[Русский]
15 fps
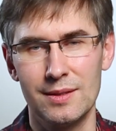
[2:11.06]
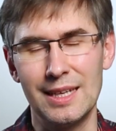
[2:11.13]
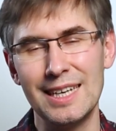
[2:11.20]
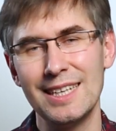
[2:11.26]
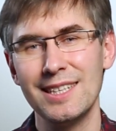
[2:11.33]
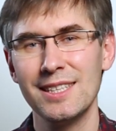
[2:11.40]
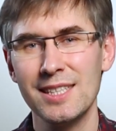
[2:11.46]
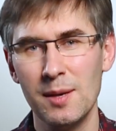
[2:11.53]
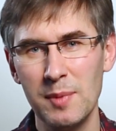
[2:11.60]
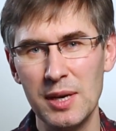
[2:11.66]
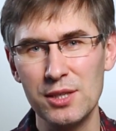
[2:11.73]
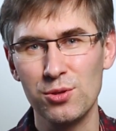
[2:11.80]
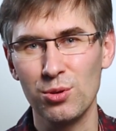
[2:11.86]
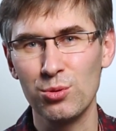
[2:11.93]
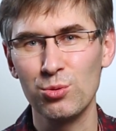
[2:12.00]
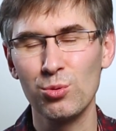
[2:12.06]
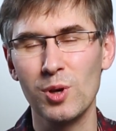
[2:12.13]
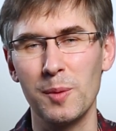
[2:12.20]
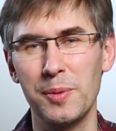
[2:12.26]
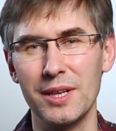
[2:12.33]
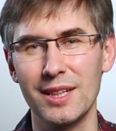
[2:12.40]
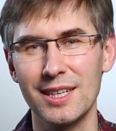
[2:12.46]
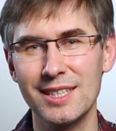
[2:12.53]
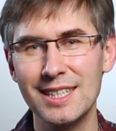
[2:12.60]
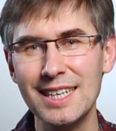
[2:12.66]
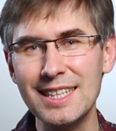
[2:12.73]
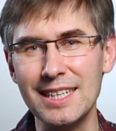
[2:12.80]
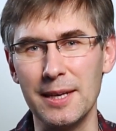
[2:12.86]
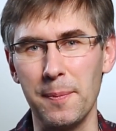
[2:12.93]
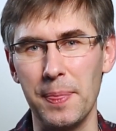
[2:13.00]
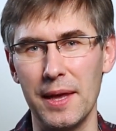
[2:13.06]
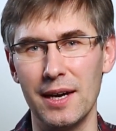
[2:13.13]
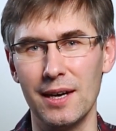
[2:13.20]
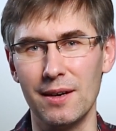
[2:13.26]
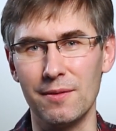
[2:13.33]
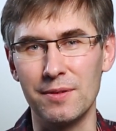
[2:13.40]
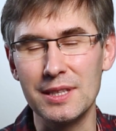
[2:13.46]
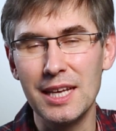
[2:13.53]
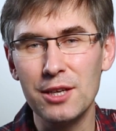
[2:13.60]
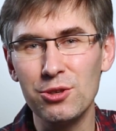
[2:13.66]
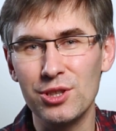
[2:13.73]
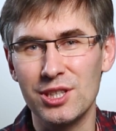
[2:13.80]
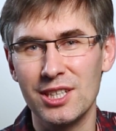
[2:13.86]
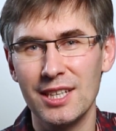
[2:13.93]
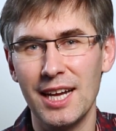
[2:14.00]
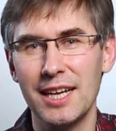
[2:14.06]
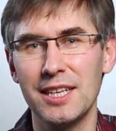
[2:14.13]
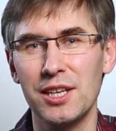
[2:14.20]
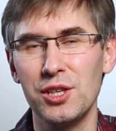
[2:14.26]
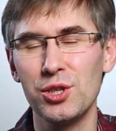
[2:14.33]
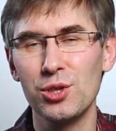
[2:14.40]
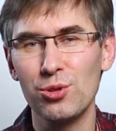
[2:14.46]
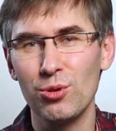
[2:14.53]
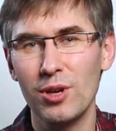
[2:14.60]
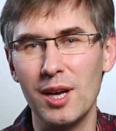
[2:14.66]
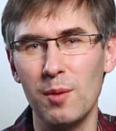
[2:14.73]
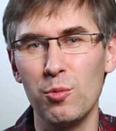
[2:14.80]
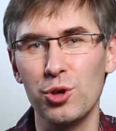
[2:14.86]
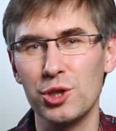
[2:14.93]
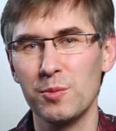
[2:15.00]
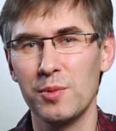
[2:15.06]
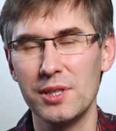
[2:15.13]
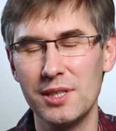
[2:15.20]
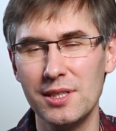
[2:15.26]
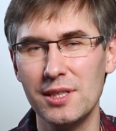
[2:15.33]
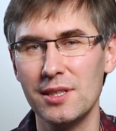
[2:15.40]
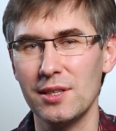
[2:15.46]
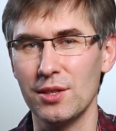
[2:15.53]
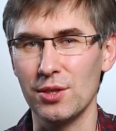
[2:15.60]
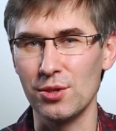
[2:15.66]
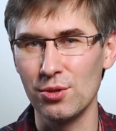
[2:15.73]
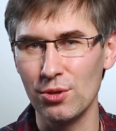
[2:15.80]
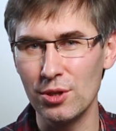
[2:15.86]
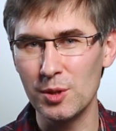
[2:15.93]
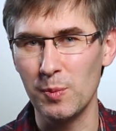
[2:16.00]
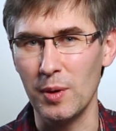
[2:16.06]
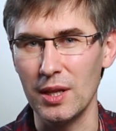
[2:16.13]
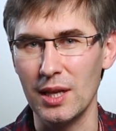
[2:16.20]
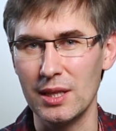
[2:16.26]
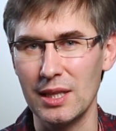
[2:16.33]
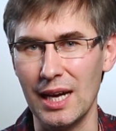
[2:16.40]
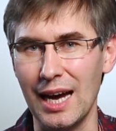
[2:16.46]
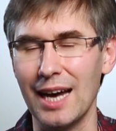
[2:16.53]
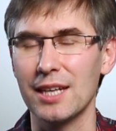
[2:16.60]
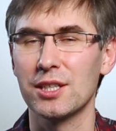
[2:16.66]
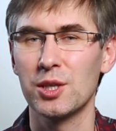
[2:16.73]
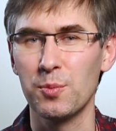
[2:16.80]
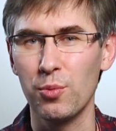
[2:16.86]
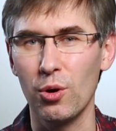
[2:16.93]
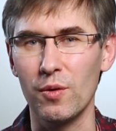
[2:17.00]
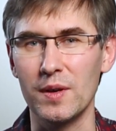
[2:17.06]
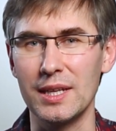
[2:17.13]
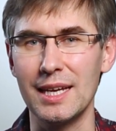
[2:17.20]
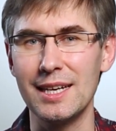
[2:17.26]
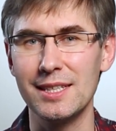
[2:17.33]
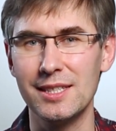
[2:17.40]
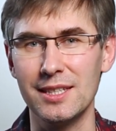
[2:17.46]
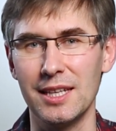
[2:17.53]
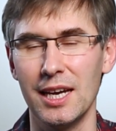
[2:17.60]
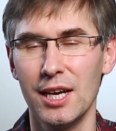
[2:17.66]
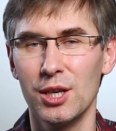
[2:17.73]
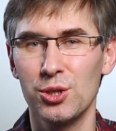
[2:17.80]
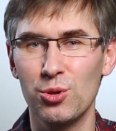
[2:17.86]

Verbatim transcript: Да и сама структура предложений э, выдает желание не столько, может быть, снизить износ полотна от шипованной резины,